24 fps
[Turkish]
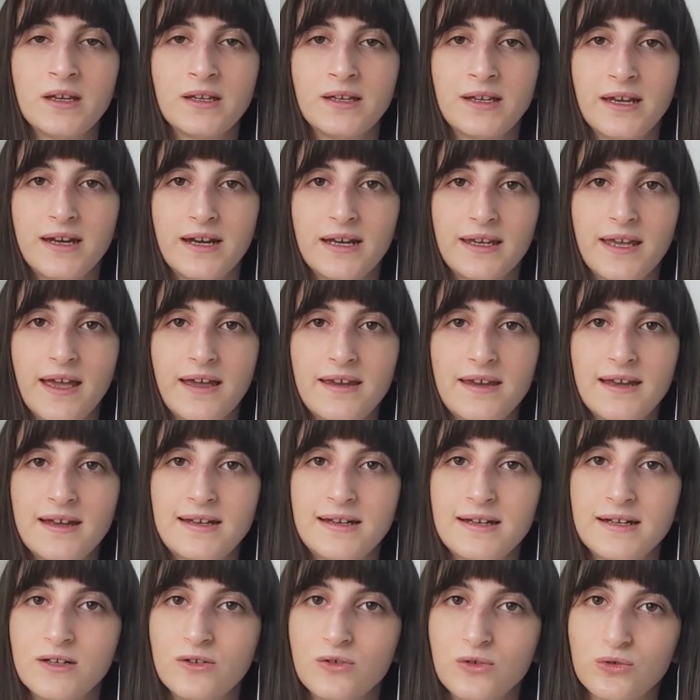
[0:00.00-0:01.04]
Gereken
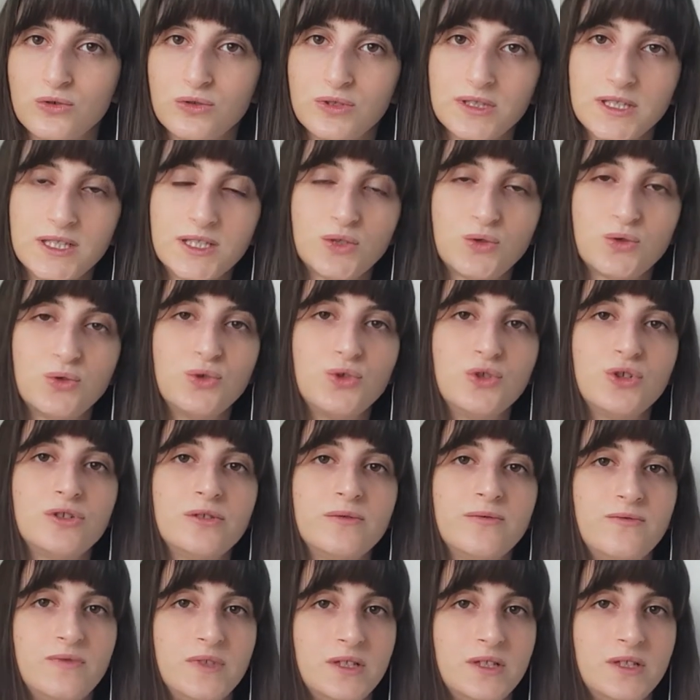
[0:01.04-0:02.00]
yerlere noktaları koyuyorum,